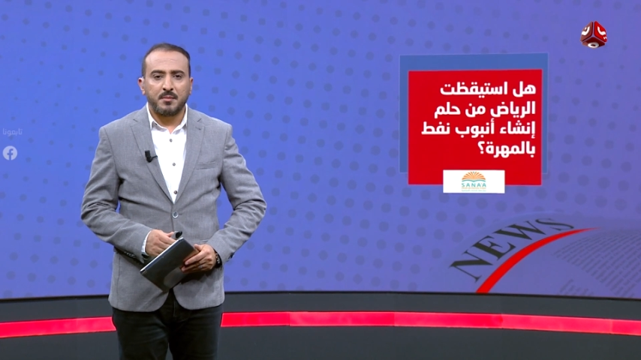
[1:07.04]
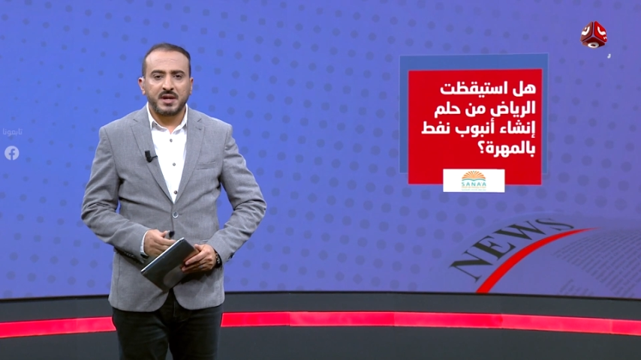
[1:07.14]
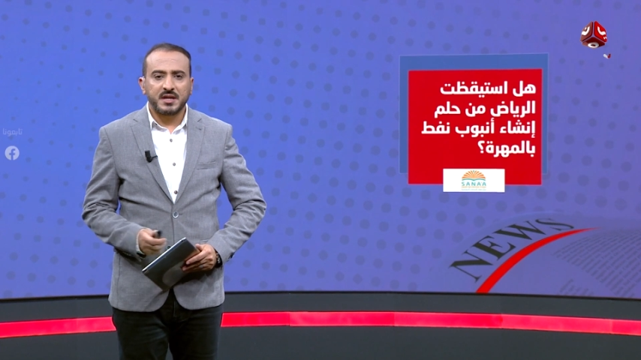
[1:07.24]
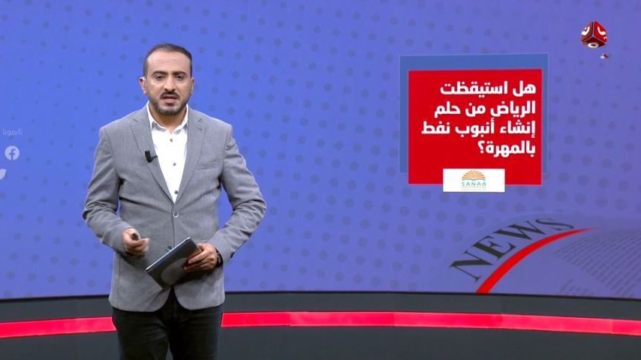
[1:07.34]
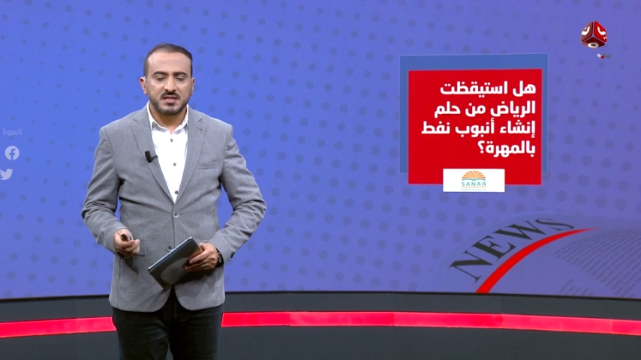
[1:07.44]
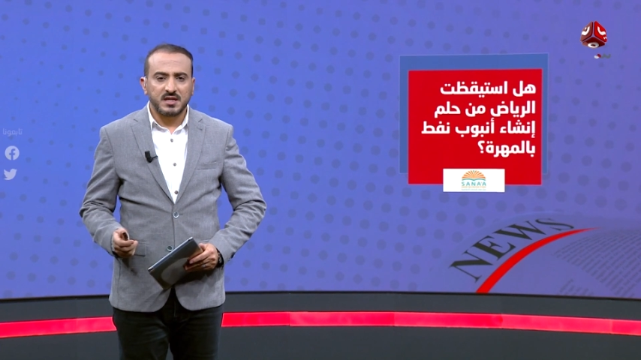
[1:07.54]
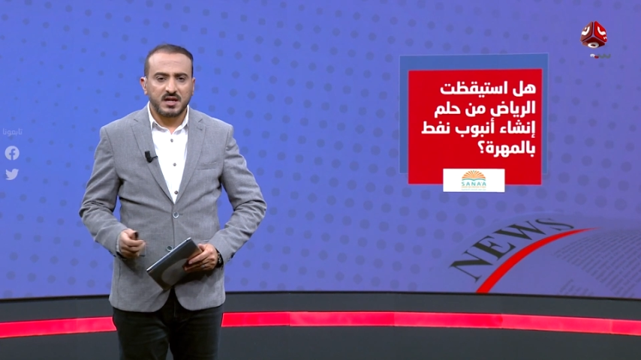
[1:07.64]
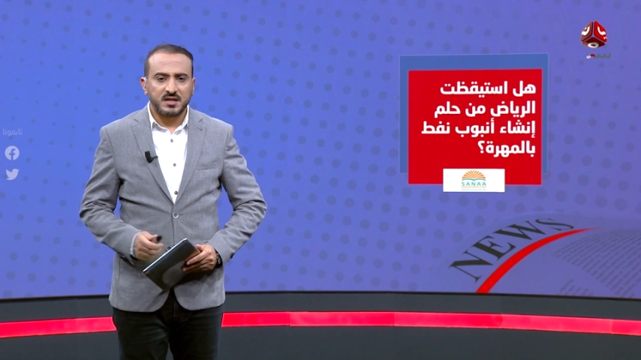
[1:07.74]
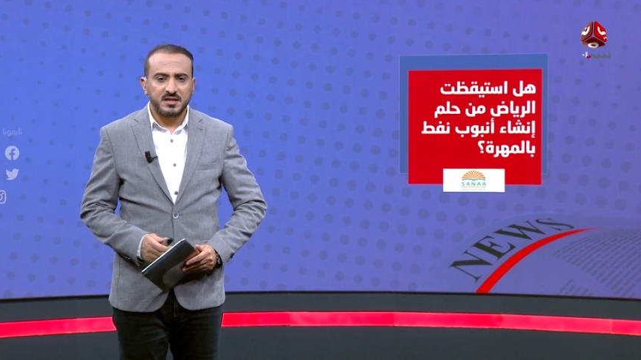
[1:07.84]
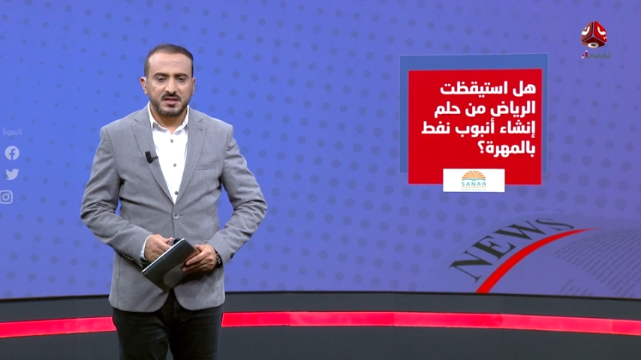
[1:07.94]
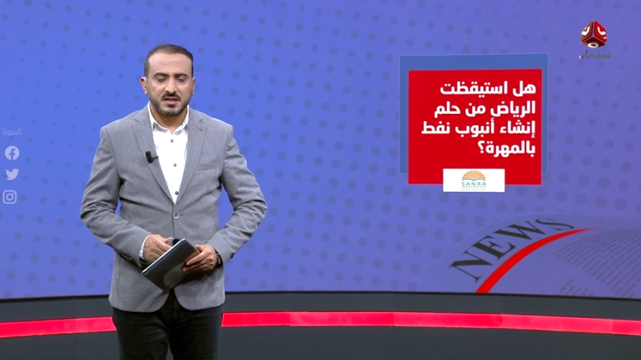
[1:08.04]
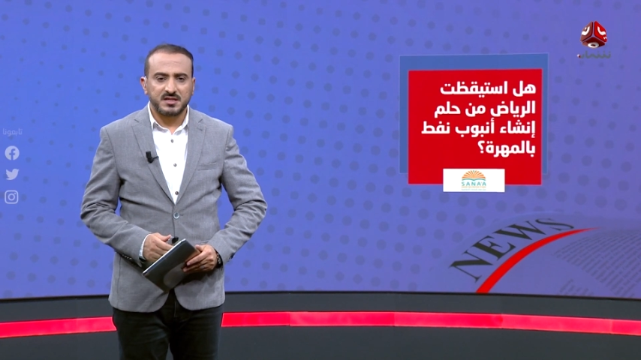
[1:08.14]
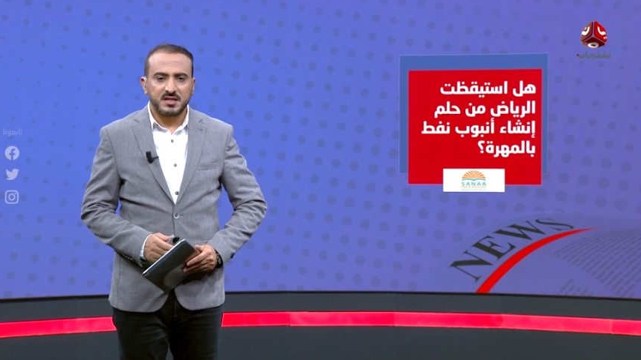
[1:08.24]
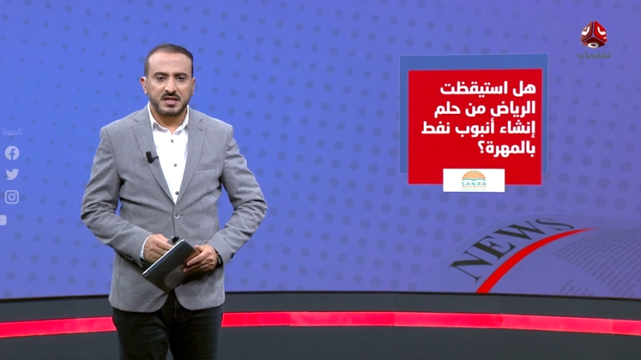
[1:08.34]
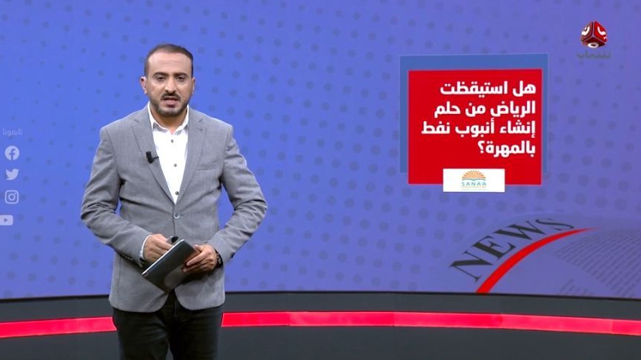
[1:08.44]
مركز صنعاء
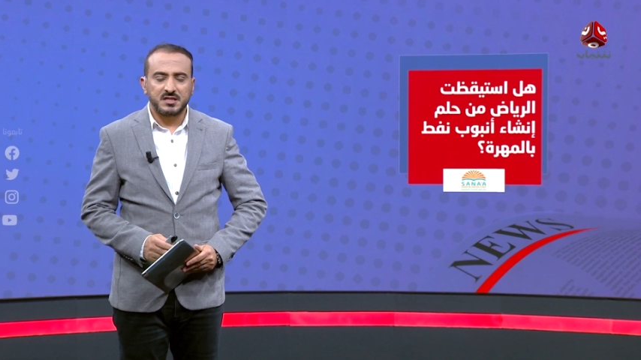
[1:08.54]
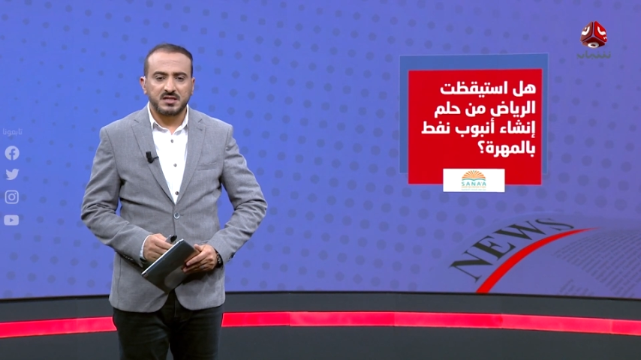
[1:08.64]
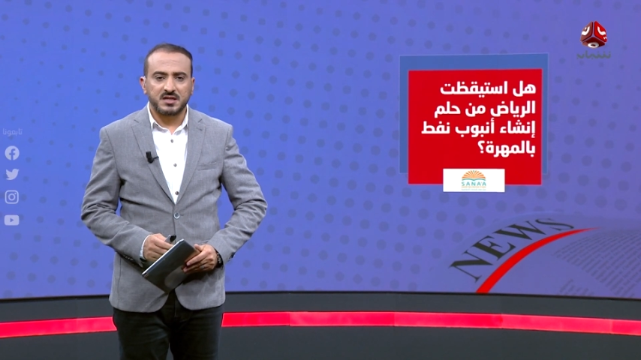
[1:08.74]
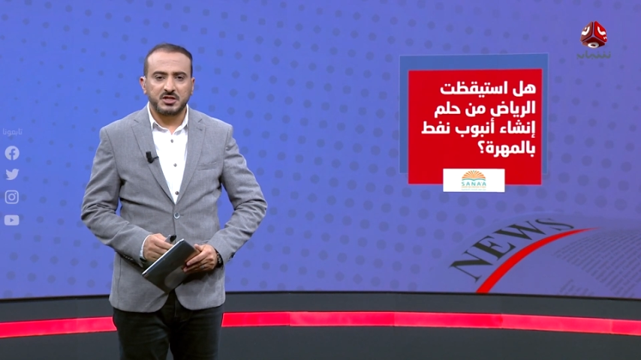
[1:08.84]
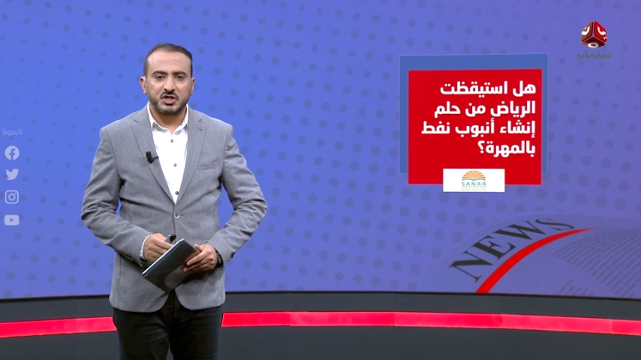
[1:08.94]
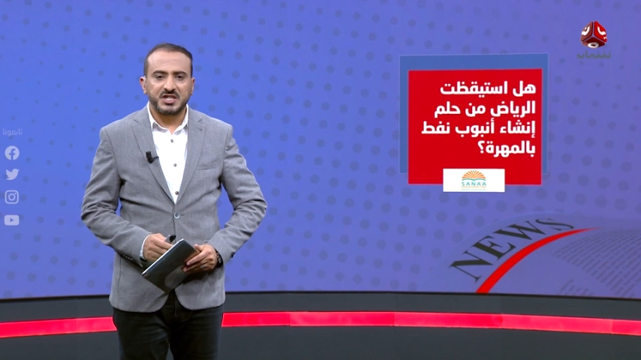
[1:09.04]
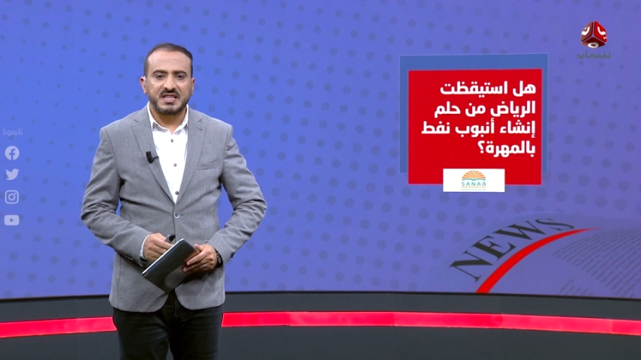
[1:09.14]
للدراسات الاستراتيجية